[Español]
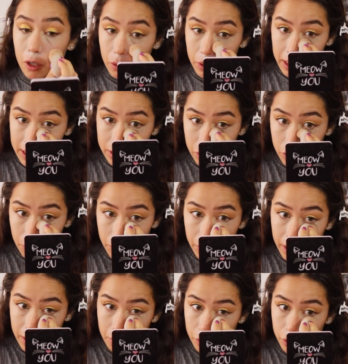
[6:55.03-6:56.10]
Con esto
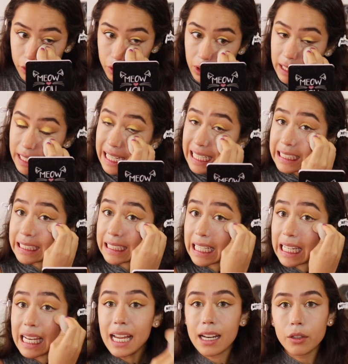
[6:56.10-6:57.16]
podemos
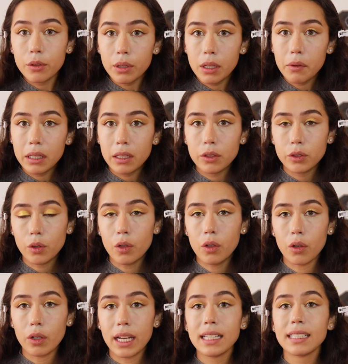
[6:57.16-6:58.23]
cancelar de una vez los
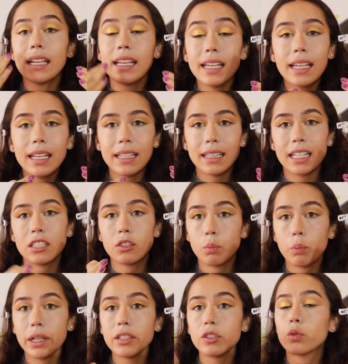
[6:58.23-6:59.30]
colores y
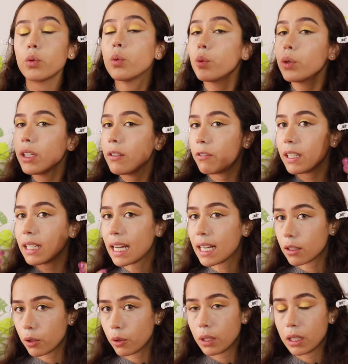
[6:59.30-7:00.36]
después
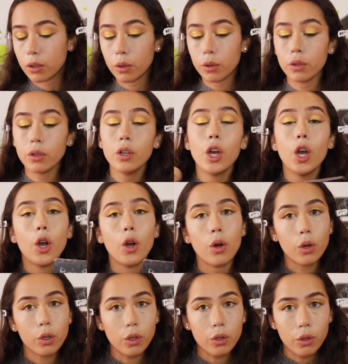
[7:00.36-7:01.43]
unificar todo el tono
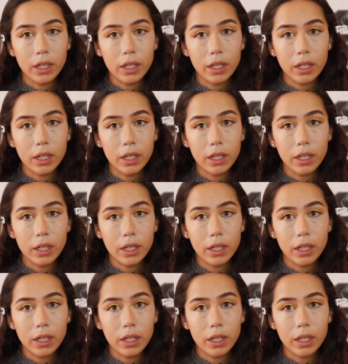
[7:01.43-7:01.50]
o con